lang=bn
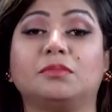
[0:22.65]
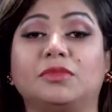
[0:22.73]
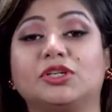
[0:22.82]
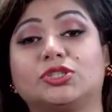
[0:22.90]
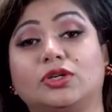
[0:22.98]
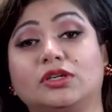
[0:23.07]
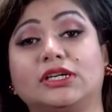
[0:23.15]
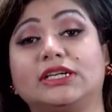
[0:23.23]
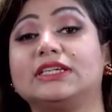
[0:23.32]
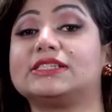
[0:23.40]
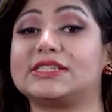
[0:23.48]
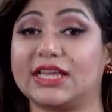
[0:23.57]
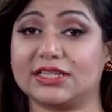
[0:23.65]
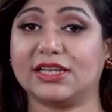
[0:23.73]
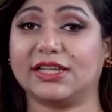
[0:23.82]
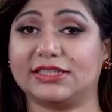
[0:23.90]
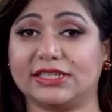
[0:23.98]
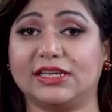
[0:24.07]
বেসরকারি
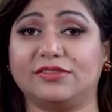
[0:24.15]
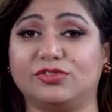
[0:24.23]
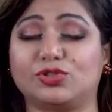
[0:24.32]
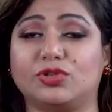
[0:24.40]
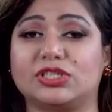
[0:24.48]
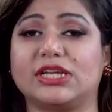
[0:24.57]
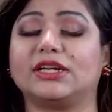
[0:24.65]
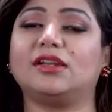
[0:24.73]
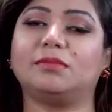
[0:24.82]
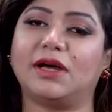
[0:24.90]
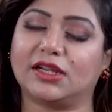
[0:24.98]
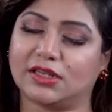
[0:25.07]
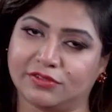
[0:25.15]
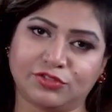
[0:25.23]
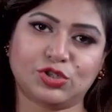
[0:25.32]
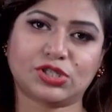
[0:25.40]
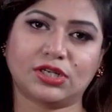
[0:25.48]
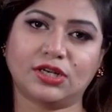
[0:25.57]
স্যাটেলাইট টেলিভিশন চ্যানেল বাংলা
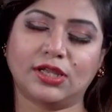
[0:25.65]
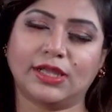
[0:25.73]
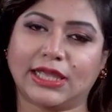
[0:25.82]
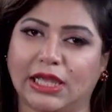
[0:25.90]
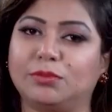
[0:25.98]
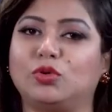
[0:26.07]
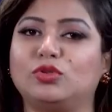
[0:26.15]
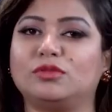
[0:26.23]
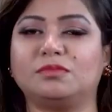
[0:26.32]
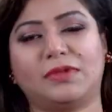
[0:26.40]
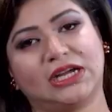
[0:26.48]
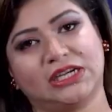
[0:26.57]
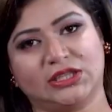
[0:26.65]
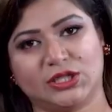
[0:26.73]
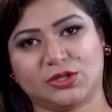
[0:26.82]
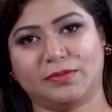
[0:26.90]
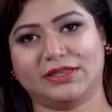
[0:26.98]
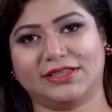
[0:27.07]
ভিশন এবং
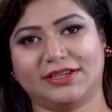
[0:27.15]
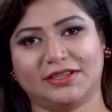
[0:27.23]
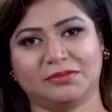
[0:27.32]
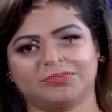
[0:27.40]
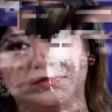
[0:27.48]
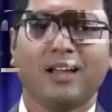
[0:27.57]
বাংলাদেশ বেতারে